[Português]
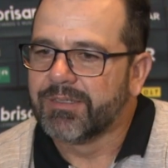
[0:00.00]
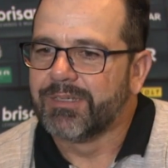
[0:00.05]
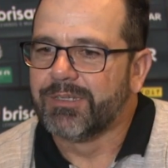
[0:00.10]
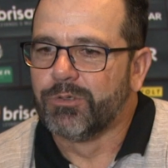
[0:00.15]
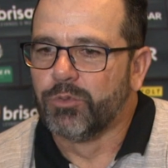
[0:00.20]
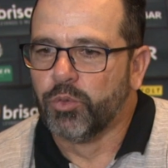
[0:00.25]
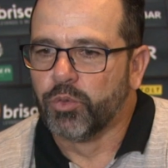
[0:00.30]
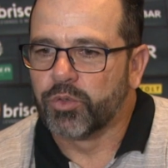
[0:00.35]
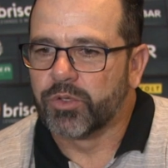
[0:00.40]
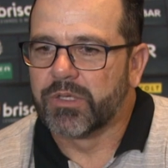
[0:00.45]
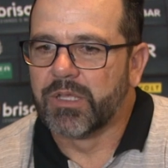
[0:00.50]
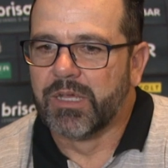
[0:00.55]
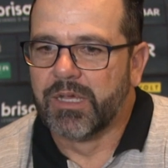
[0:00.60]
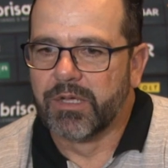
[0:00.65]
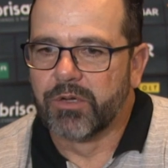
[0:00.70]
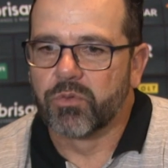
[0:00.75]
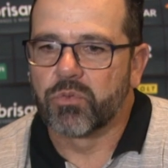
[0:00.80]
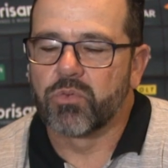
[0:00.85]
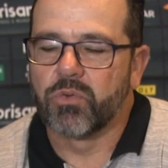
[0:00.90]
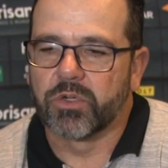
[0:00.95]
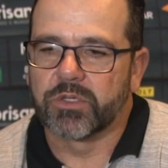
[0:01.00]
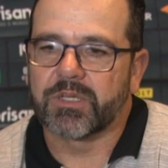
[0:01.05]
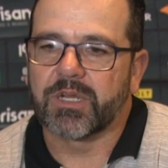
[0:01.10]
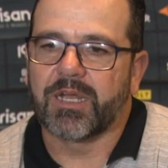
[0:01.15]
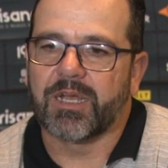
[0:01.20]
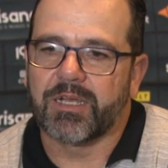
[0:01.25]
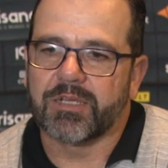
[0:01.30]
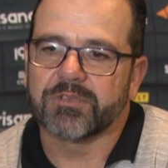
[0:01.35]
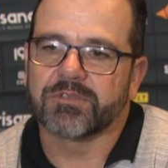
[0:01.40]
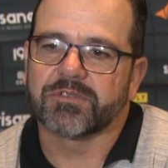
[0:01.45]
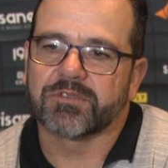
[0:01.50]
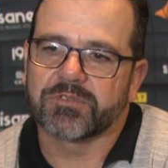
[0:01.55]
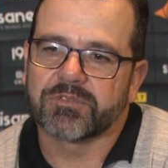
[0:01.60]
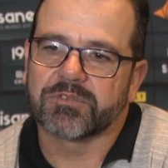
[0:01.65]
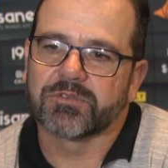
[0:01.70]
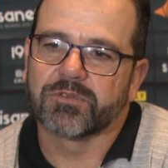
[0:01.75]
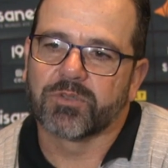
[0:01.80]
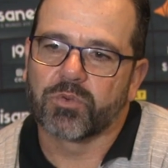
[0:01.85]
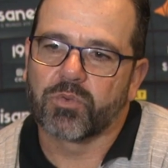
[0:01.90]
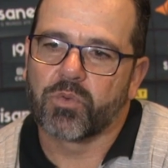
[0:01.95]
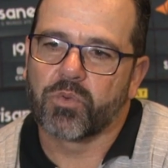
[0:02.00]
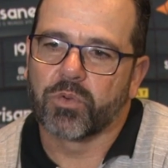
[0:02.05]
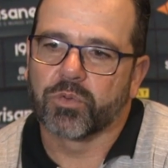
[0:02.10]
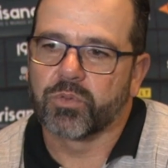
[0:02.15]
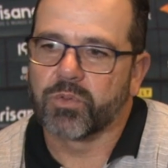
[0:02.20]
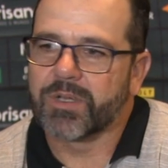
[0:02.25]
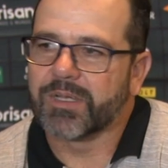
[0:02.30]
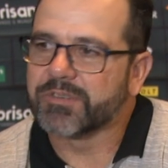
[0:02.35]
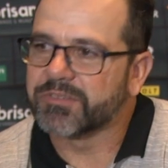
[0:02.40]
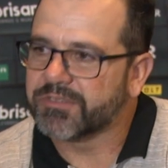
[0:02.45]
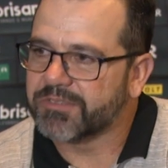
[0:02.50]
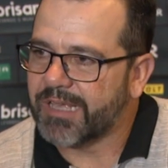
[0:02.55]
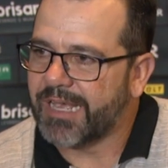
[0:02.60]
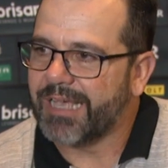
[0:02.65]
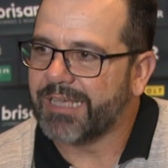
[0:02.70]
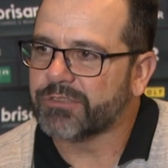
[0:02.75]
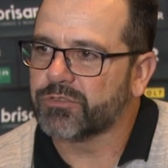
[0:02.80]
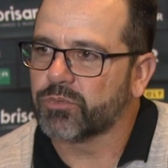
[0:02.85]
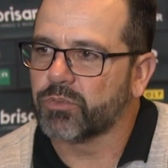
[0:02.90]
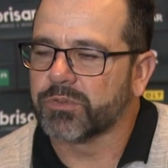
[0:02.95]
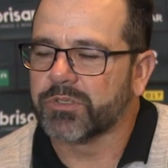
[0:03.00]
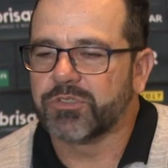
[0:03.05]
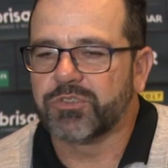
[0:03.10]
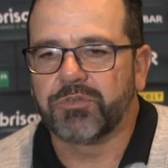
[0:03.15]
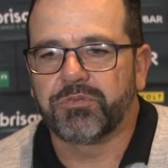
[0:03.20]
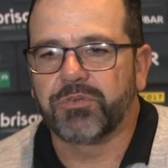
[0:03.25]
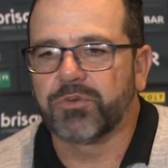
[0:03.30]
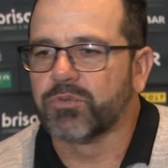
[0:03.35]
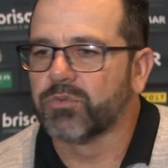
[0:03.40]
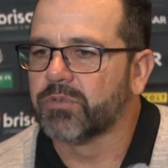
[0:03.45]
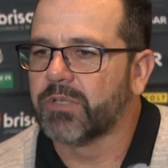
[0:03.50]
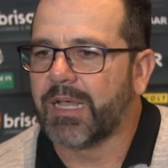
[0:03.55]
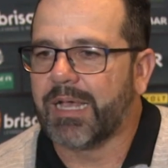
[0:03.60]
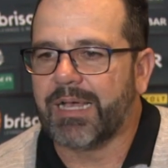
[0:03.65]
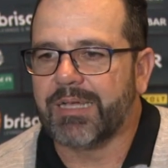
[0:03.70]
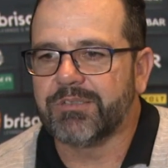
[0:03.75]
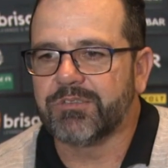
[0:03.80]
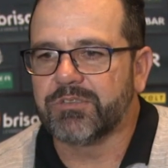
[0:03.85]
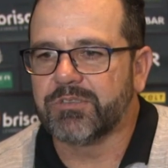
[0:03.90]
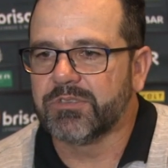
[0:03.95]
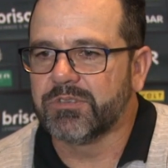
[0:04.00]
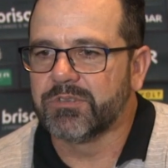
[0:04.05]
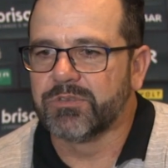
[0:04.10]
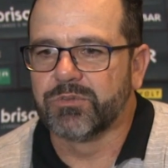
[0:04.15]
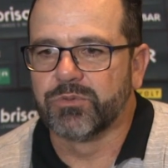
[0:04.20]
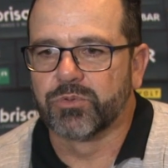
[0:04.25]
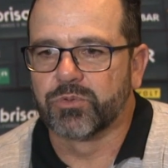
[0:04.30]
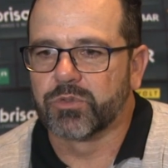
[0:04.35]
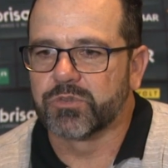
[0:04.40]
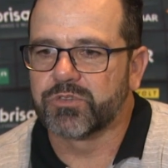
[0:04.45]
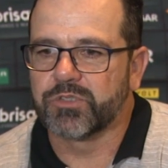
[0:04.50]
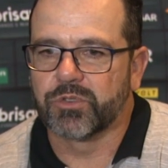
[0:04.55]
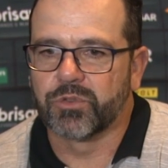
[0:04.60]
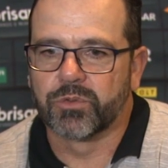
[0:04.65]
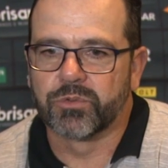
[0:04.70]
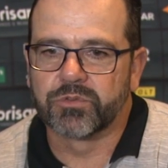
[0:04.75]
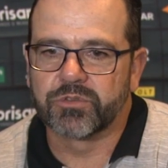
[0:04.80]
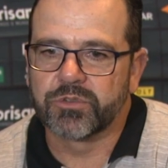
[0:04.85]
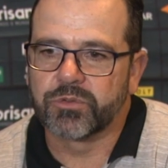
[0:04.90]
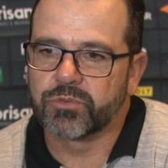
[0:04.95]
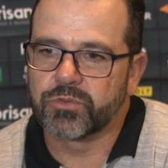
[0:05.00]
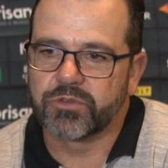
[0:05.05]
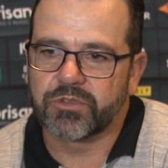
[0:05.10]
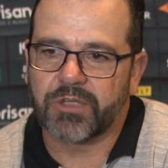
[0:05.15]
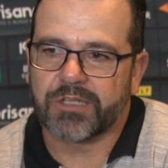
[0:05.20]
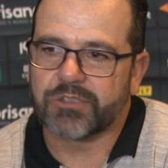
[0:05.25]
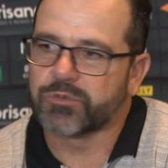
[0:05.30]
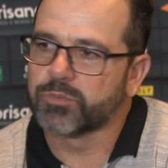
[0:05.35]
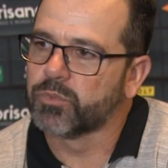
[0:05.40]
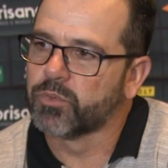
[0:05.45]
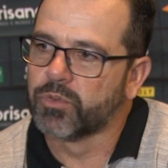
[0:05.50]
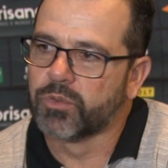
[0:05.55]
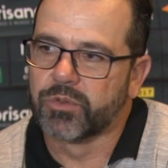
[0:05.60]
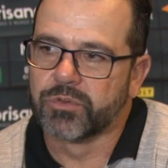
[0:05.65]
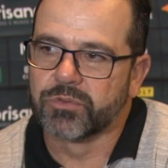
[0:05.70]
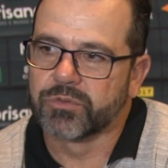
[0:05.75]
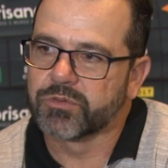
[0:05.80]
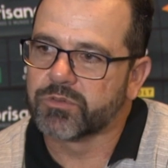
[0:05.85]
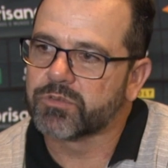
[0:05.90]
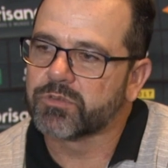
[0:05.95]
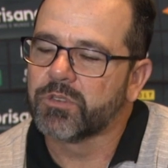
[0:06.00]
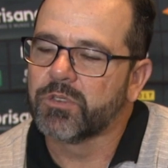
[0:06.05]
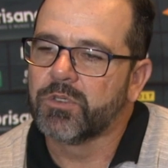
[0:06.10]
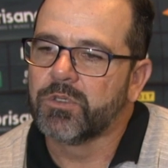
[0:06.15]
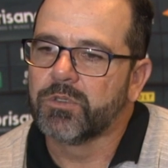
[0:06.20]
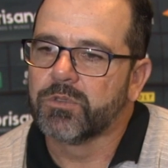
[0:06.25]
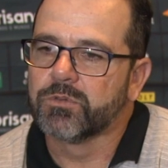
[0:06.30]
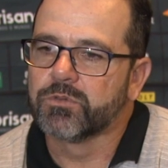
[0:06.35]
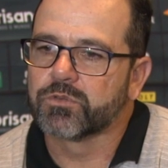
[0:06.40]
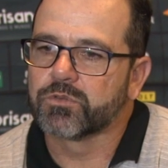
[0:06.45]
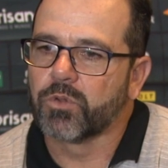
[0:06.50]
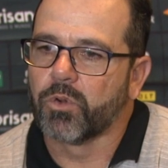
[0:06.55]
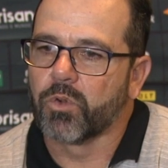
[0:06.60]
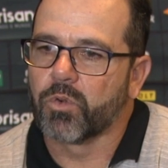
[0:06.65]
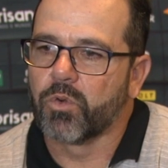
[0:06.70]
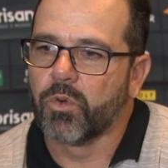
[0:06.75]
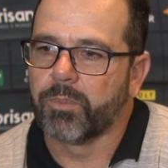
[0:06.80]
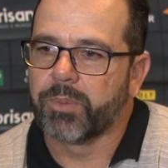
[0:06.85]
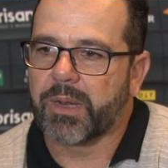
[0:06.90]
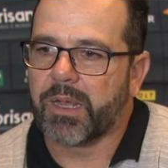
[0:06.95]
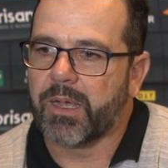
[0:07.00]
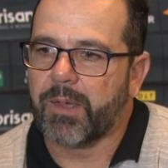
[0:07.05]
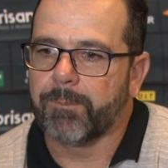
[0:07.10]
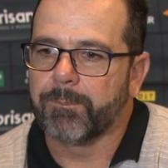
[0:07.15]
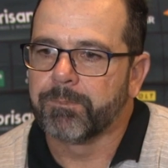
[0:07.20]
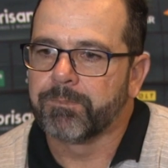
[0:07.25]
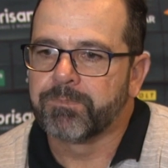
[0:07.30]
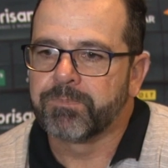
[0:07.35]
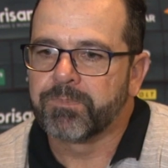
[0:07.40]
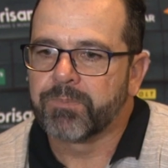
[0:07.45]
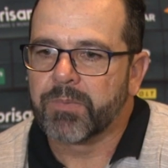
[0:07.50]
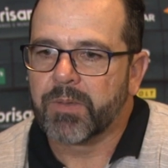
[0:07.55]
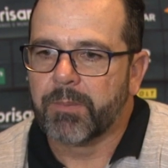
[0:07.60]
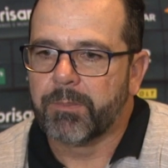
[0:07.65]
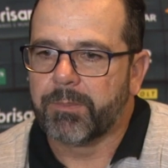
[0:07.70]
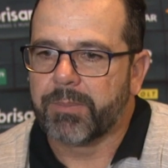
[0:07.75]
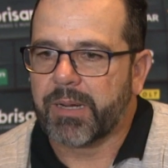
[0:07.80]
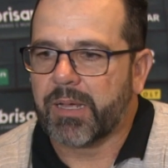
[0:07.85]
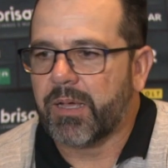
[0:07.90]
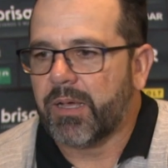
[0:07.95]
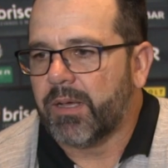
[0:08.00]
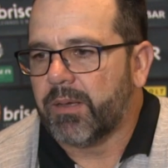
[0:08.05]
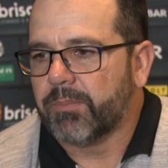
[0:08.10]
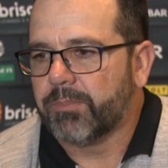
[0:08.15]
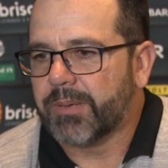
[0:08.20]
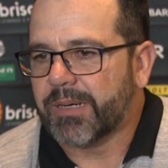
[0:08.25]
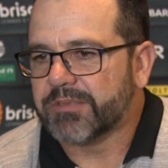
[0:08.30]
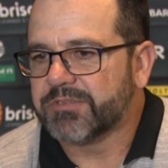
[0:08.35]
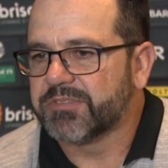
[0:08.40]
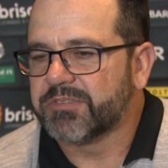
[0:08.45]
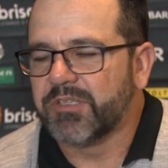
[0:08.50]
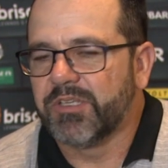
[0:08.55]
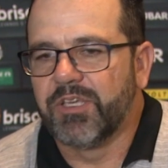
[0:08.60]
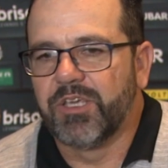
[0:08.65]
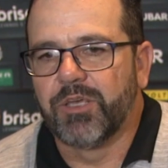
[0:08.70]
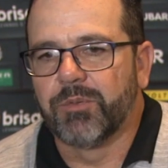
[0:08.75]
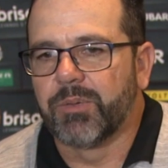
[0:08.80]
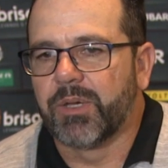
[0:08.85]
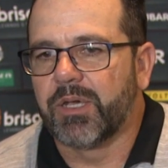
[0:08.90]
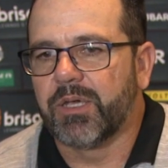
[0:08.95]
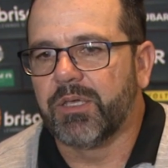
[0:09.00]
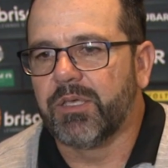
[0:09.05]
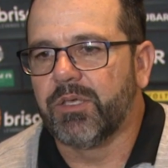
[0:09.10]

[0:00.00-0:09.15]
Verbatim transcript: lutando contra, as, contra o cansaço, contra as dificuldades, e o torcedor nos entusiasmou, nos, nos colocou para cima.